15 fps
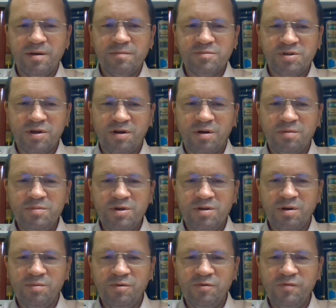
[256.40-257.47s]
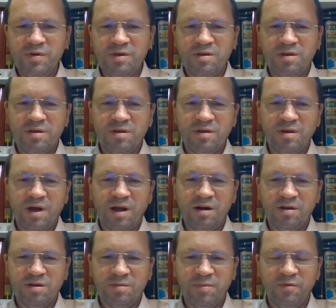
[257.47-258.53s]
Przykro mi to mówić, ale
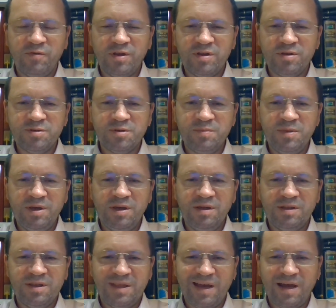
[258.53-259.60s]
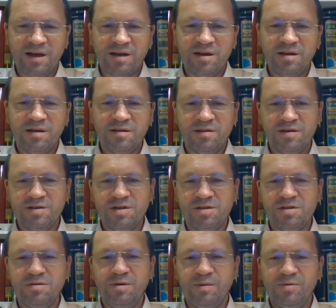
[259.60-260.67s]
odpowiedź brzmi tak,
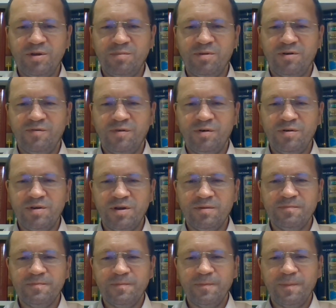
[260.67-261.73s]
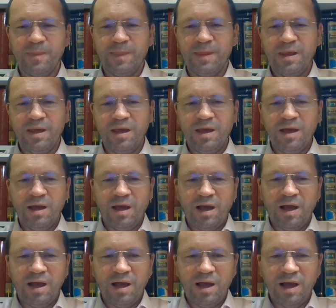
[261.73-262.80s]
zgrzeszyłem dobrowolnie.
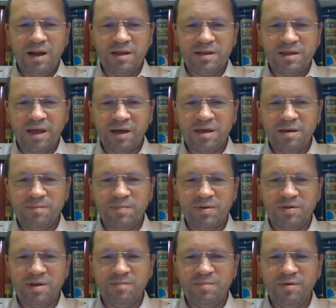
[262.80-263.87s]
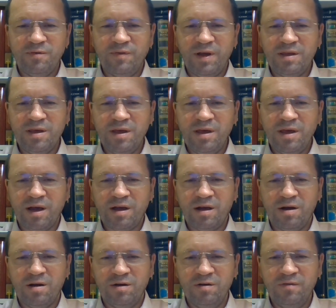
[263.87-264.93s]
Ale takie postępowanie,
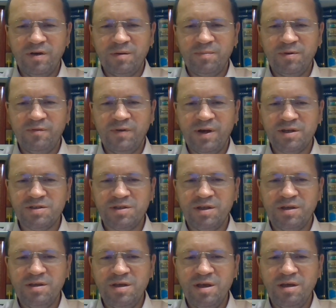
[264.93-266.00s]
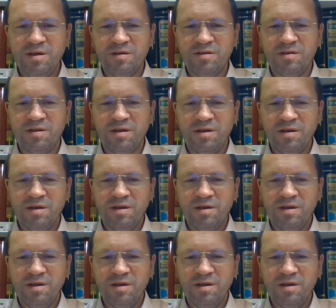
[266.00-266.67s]
jakkolwiek poważne, nie jest